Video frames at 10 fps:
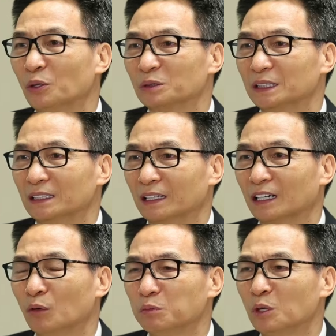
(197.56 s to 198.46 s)
độ gì là
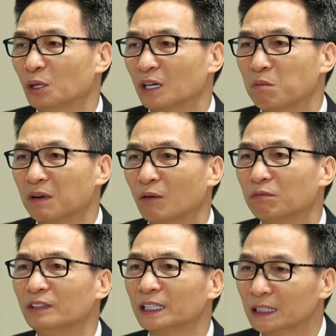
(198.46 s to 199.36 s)
không có đồng lòng
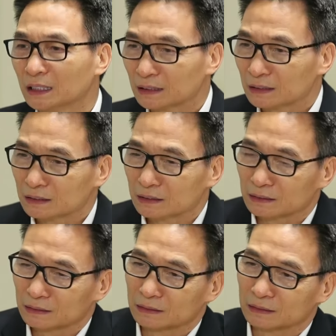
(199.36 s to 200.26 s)
với cái
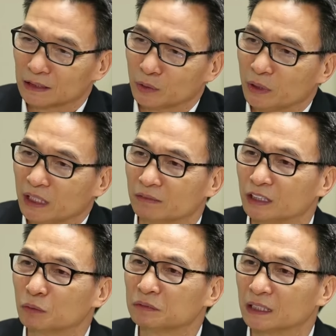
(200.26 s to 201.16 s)
cái quy định
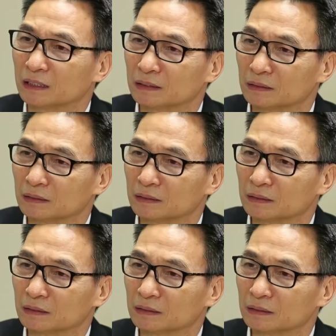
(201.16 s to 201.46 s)
về chống dịch.